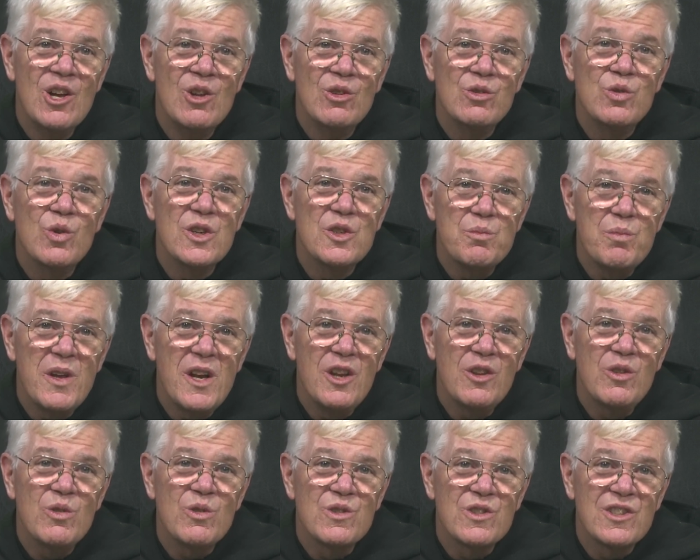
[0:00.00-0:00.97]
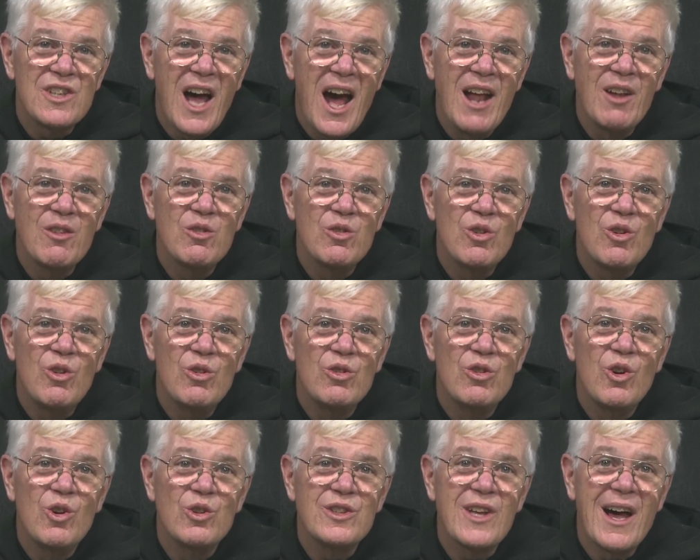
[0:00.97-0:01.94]
Su Espíritu Santo
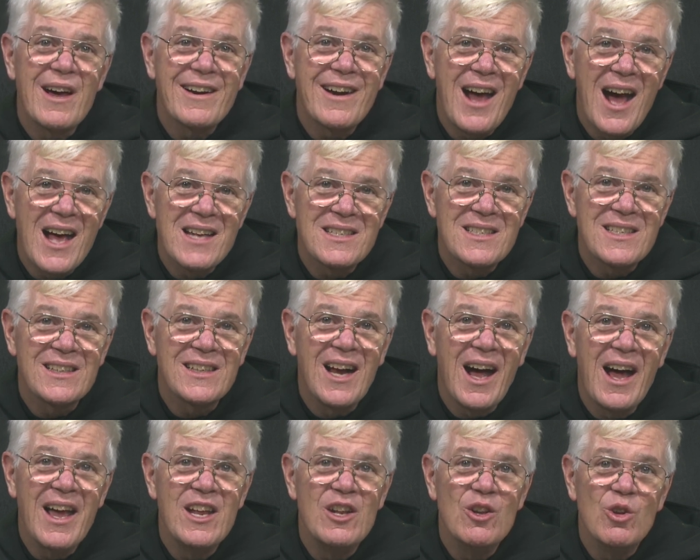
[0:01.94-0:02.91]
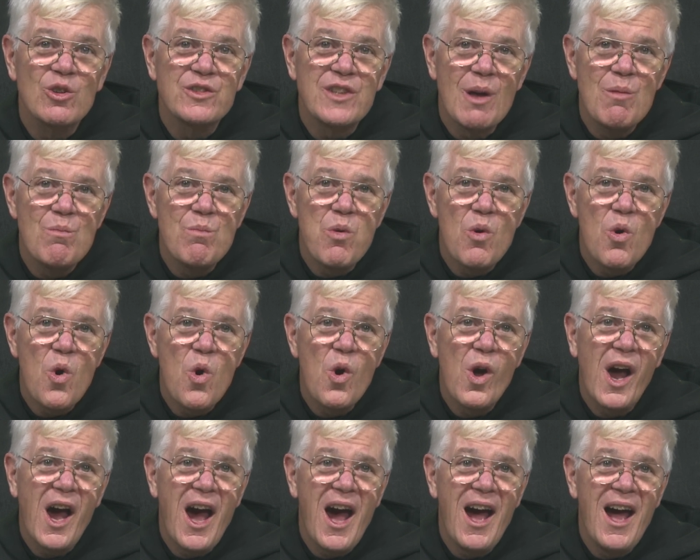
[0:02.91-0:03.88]
nos arrastra y nos
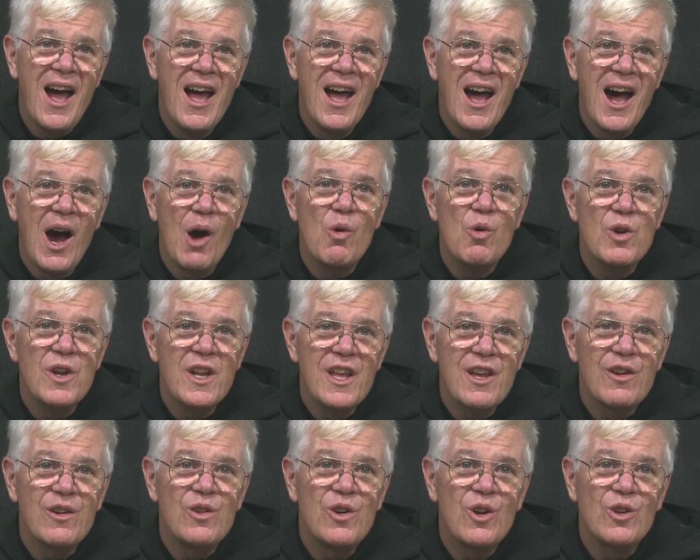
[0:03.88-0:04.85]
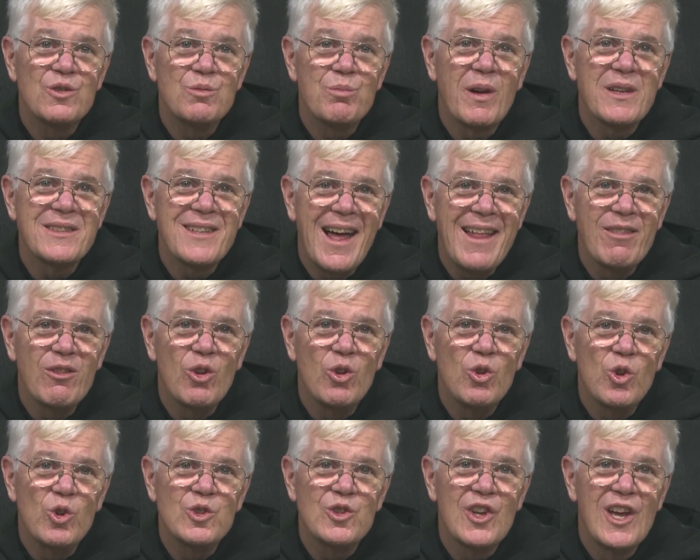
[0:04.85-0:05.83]
empuja a unirnos
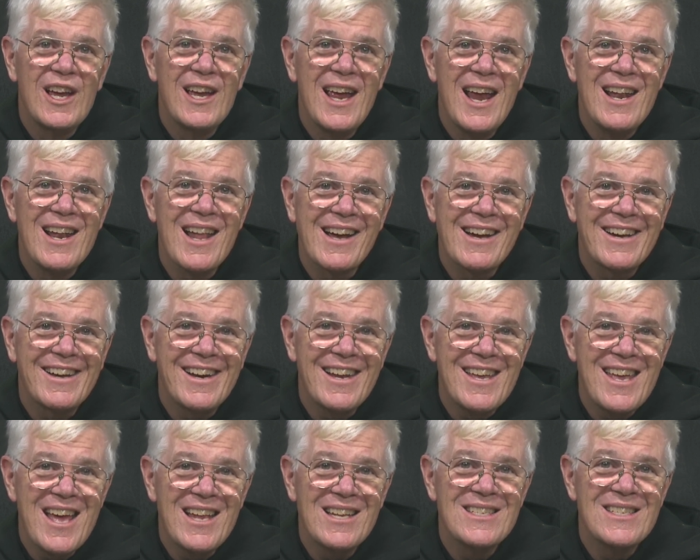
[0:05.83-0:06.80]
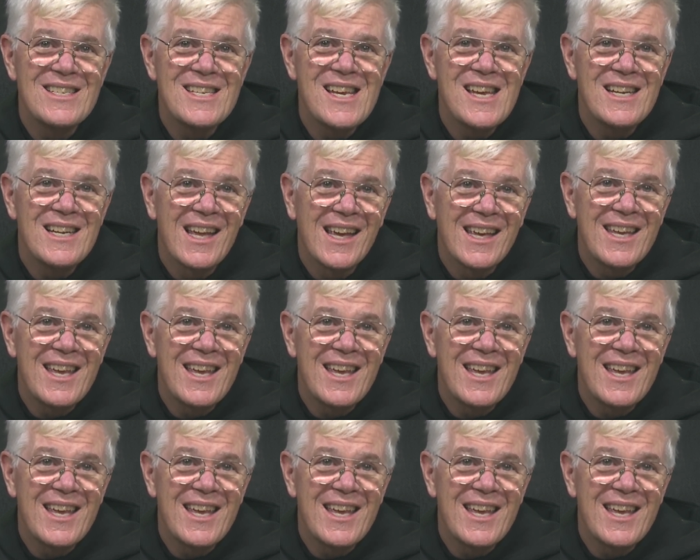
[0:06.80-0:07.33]
basándonos en la creencia de